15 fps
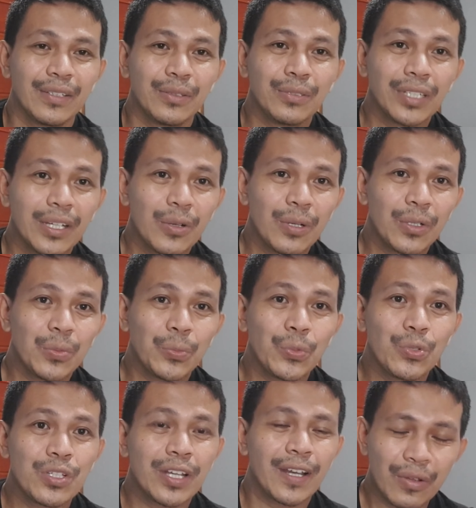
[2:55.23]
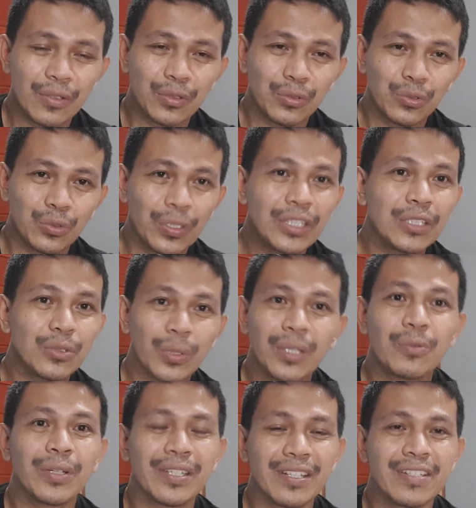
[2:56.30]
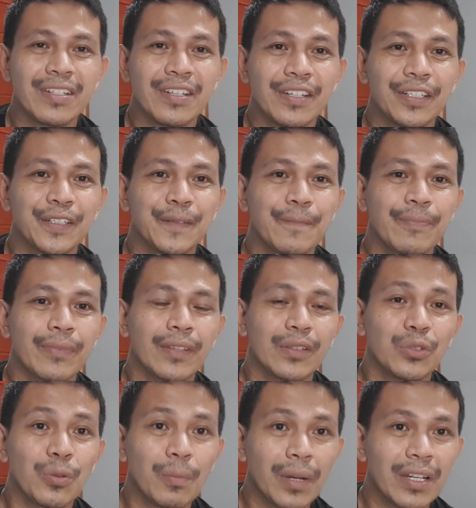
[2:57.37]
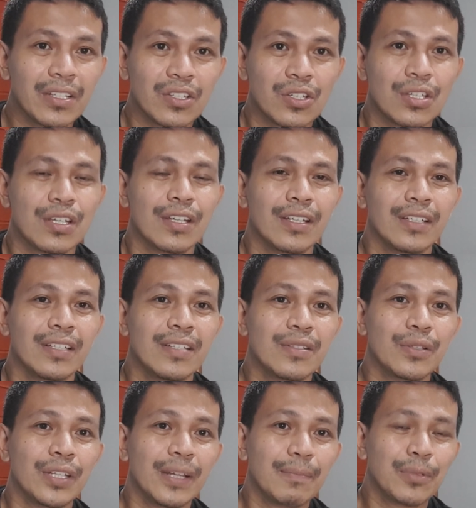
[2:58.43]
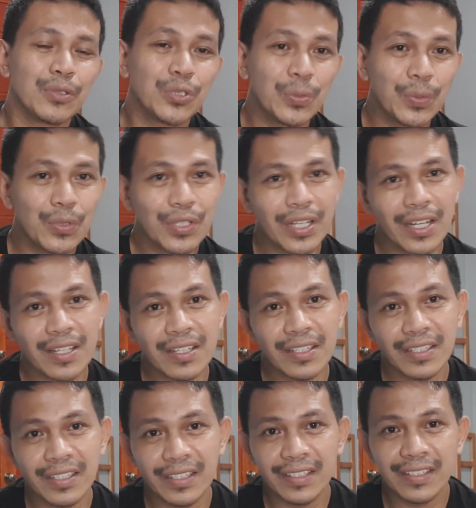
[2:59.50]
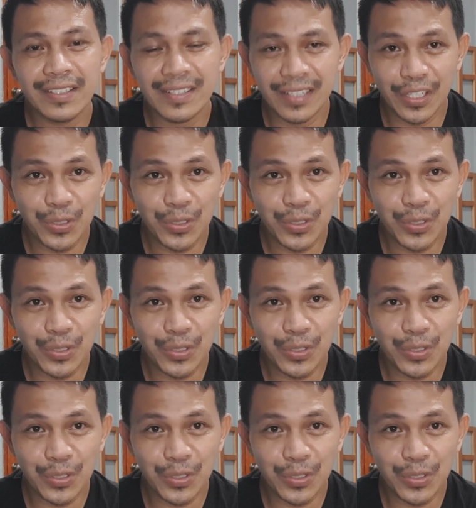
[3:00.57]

Nung nagawa ko po siya, 2021 this year, no March. So, in-upload ko po siya sa